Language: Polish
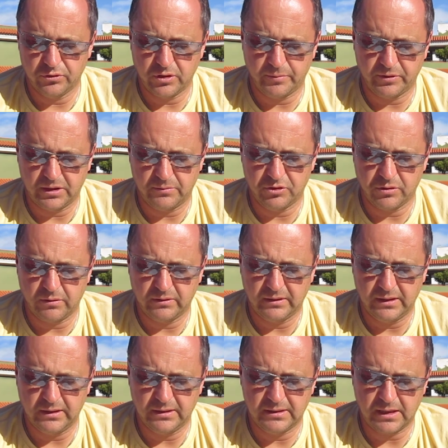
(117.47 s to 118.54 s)
to potem
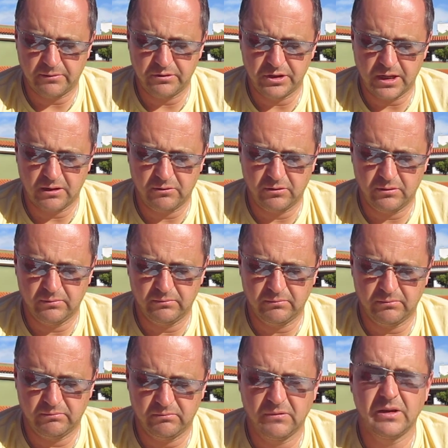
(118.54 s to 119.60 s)
żołądek i całe ciało
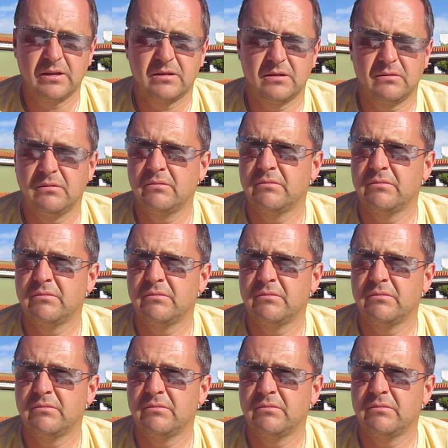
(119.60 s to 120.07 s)
jest